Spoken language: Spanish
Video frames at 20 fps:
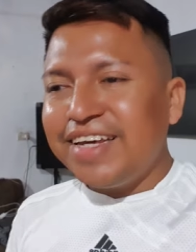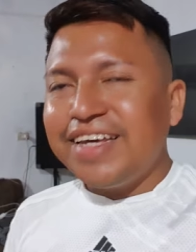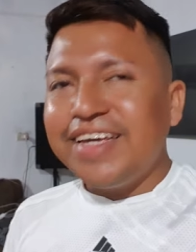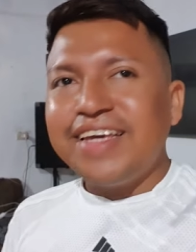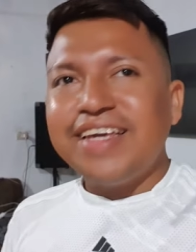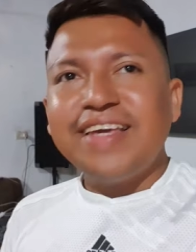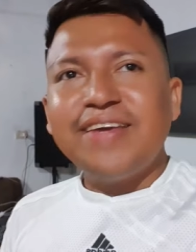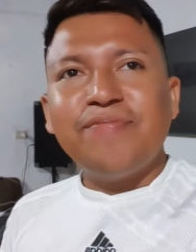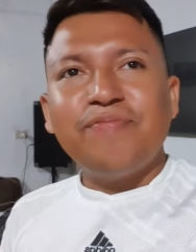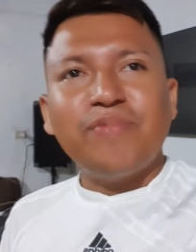
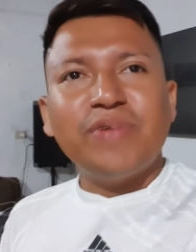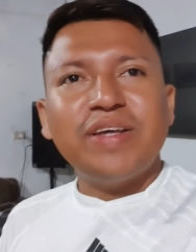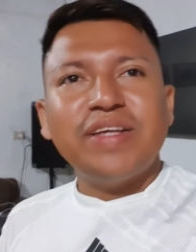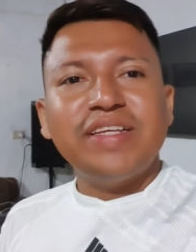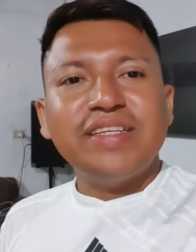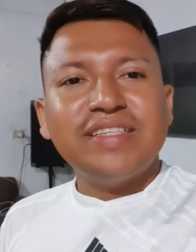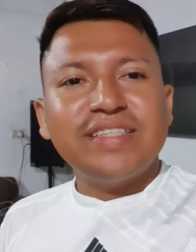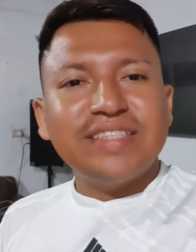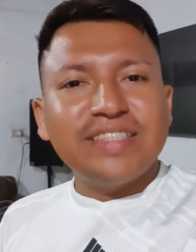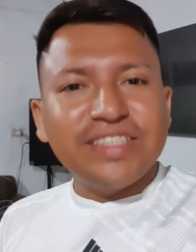Y
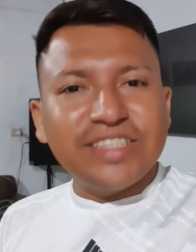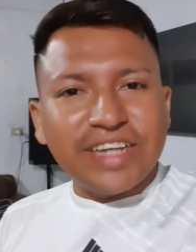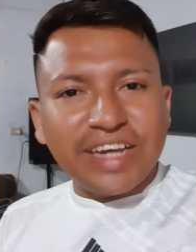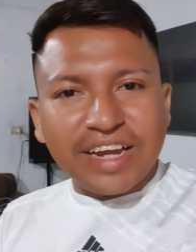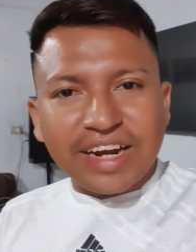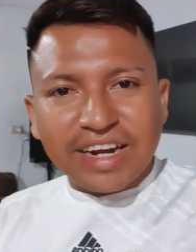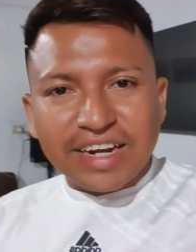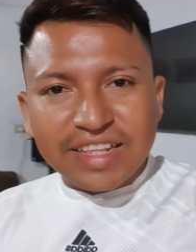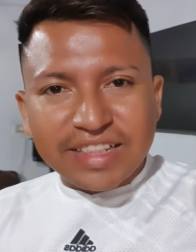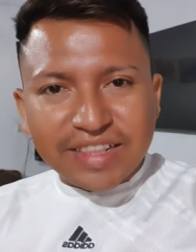pues,
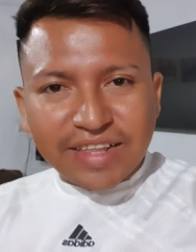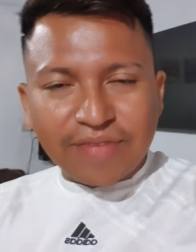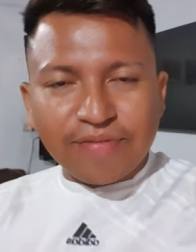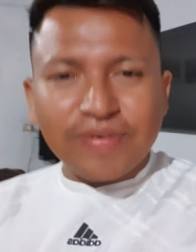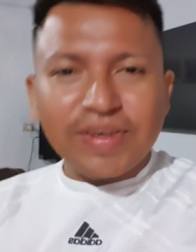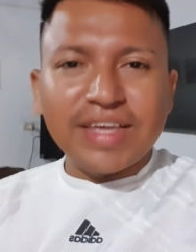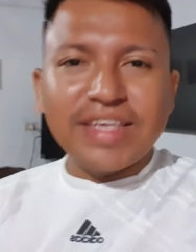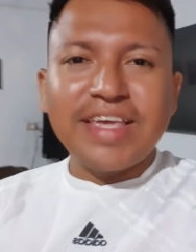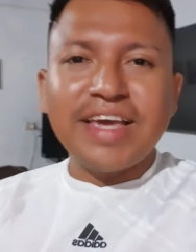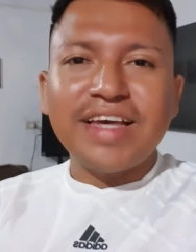Gerlin
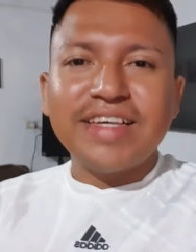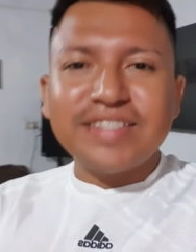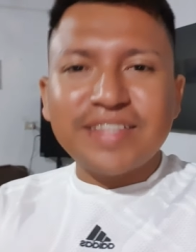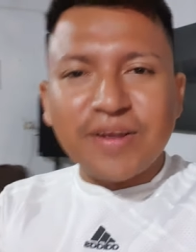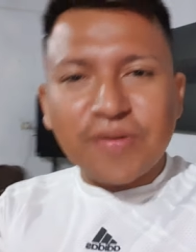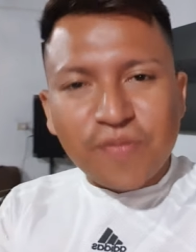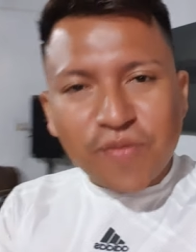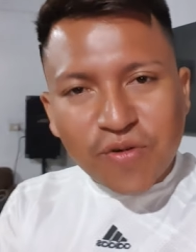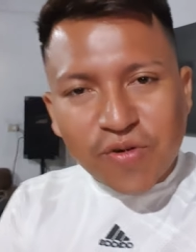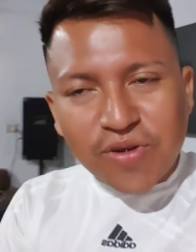también ya
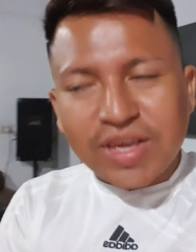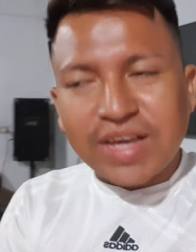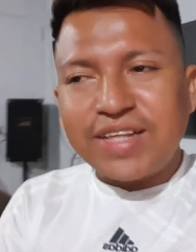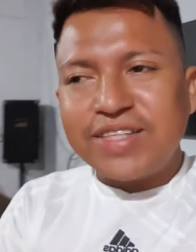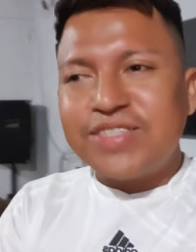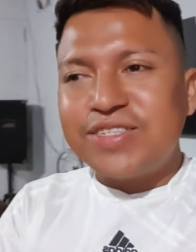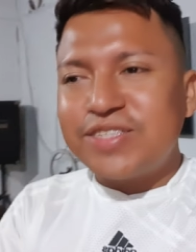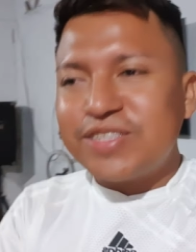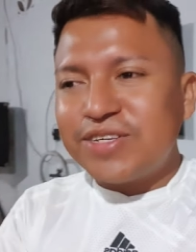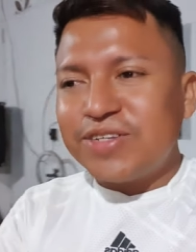está muy
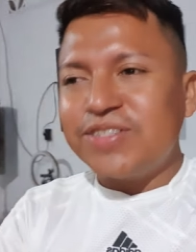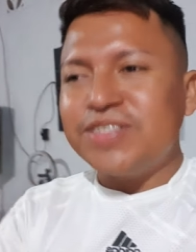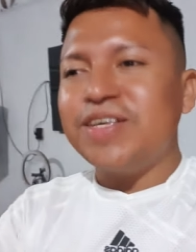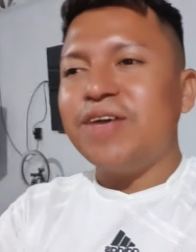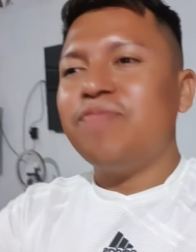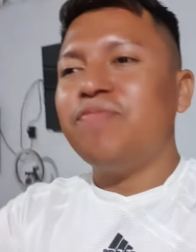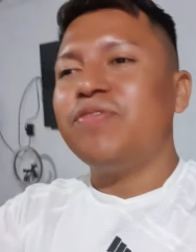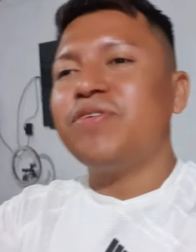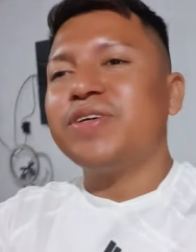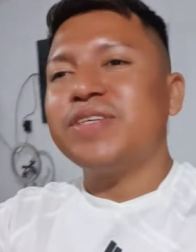
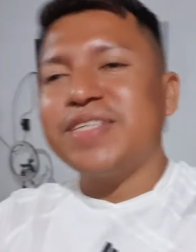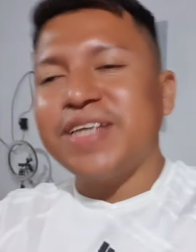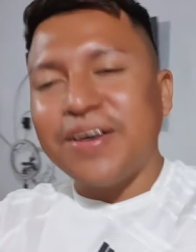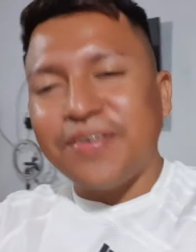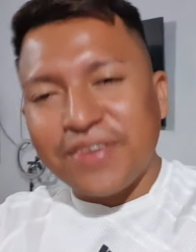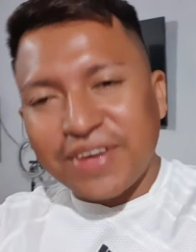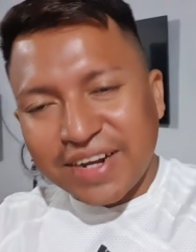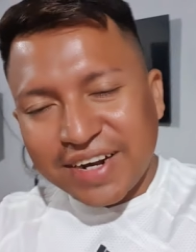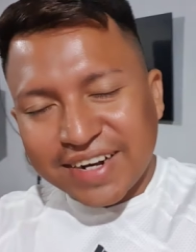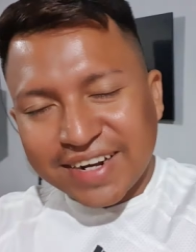ansiosa por
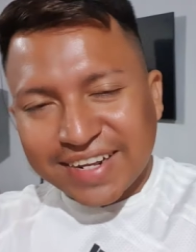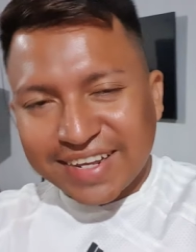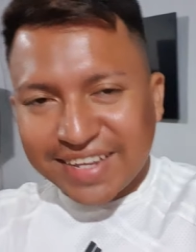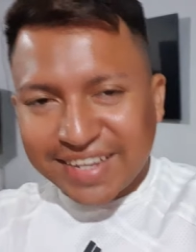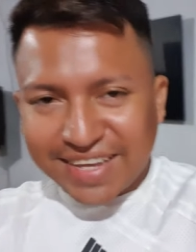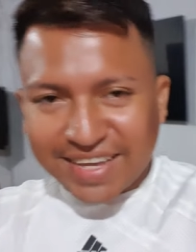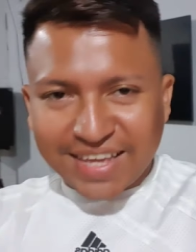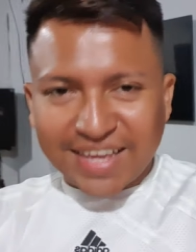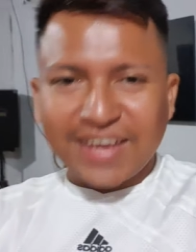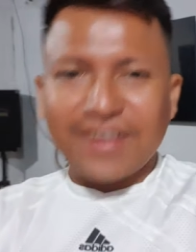saber
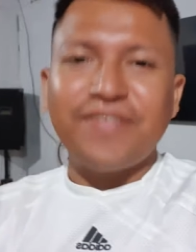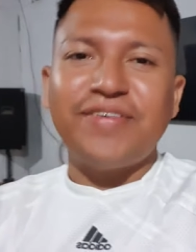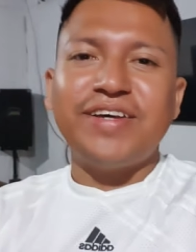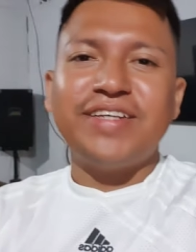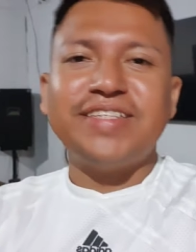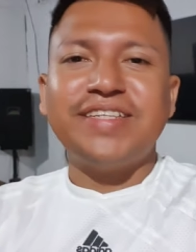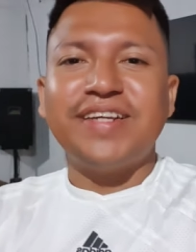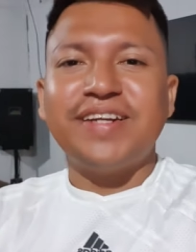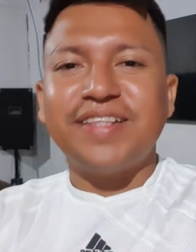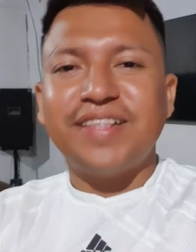qué va a
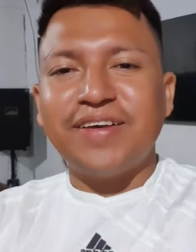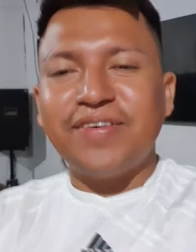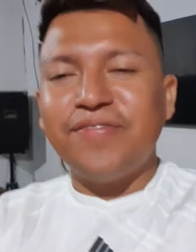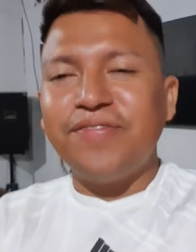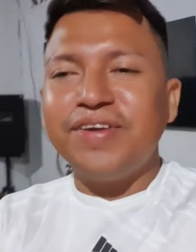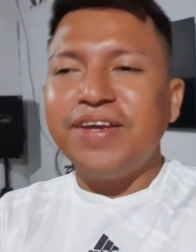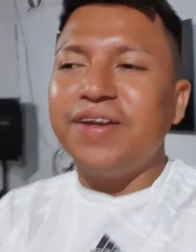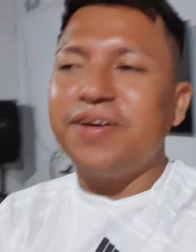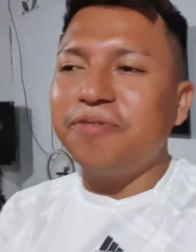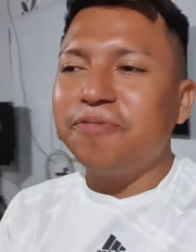hacer
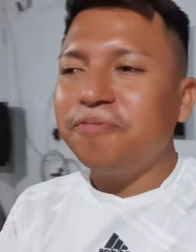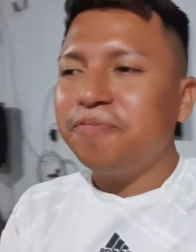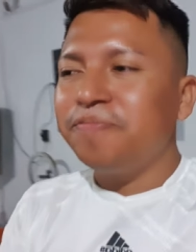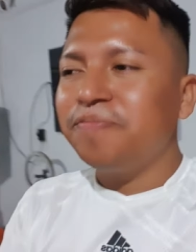también.